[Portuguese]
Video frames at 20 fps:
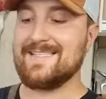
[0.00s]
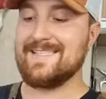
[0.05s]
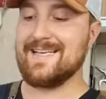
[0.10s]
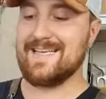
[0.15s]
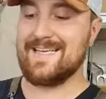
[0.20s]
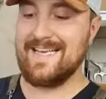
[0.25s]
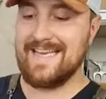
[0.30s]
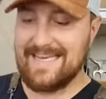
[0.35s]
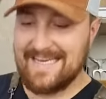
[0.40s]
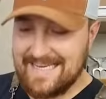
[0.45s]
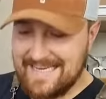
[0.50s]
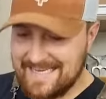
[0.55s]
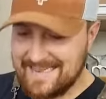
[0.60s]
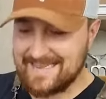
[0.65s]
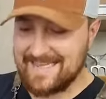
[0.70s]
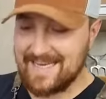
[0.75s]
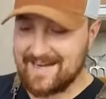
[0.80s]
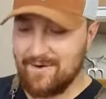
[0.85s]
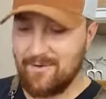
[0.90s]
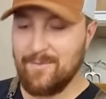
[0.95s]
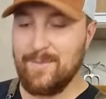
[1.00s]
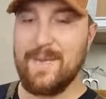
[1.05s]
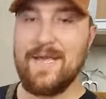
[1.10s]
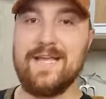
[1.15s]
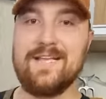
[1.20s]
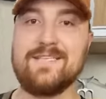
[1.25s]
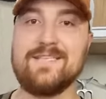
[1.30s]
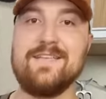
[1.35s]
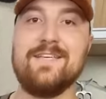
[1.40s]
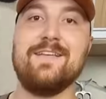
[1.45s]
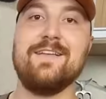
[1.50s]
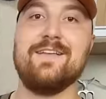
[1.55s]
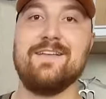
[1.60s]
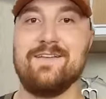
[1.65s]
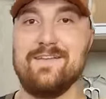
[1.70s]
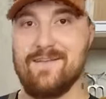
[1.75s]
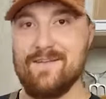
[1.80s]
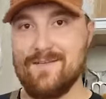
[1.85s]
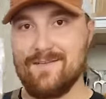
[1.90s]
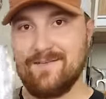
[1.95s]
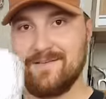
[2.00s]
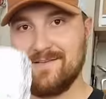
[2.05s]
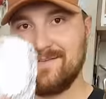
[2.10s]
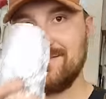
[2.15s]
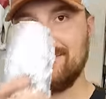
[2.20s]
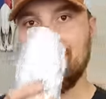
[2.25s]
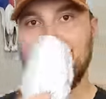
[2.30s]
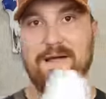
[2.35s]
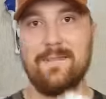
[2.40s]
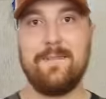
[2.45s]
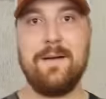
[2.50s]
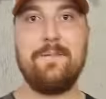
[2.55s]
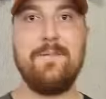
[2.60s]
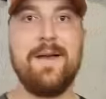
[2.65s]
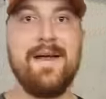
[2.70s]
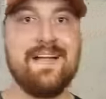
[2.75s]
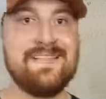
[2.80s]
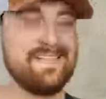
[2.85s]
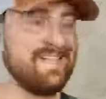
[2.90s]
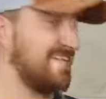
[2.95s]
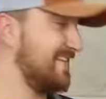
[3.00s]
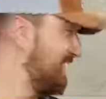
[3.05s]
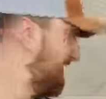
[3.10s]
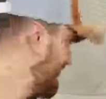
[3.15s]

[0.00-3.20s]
essa aqui literalmente vai para brasa.